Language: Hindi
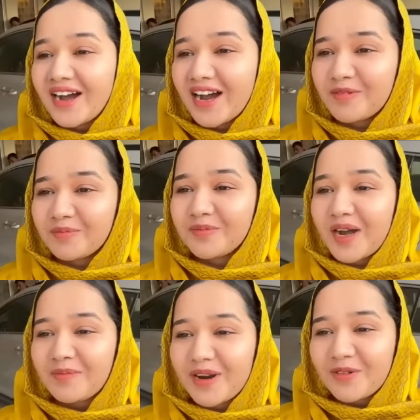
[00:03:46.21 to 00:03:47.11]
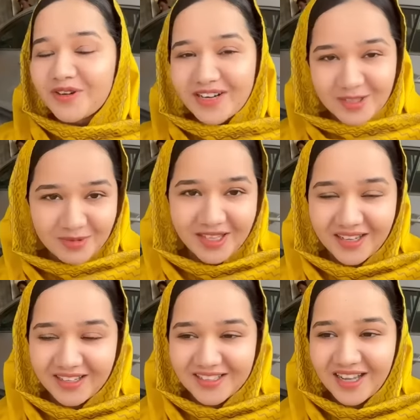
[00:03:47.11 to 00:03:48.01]
हम अपना वो ड्रेस भी
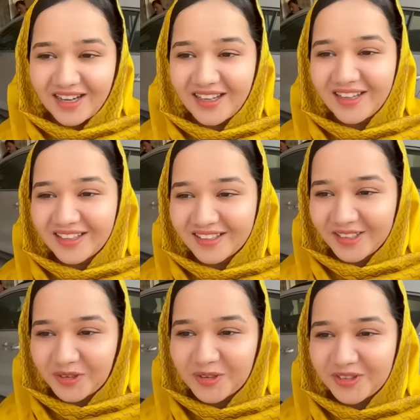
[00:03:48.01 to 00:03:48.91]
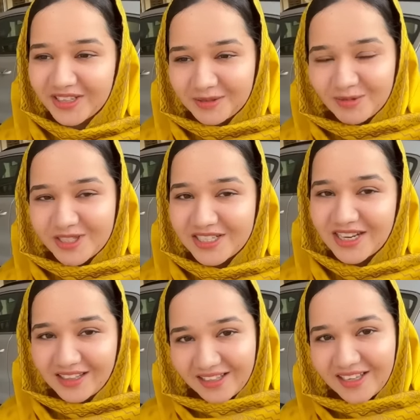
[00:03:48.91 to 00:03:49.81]
देखने जा रहे हैं देखो ड्रेस मुझे
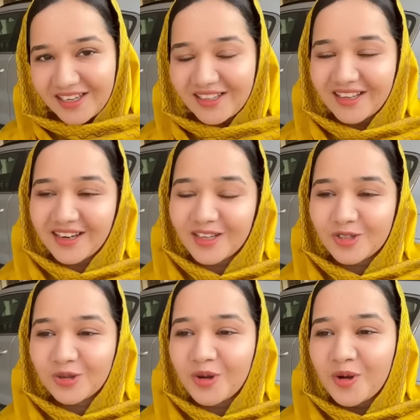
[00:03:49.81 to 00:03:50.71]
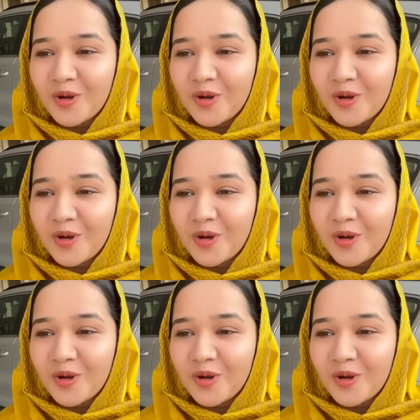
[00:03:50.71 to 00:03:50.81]
शादी के लिए देखना है जो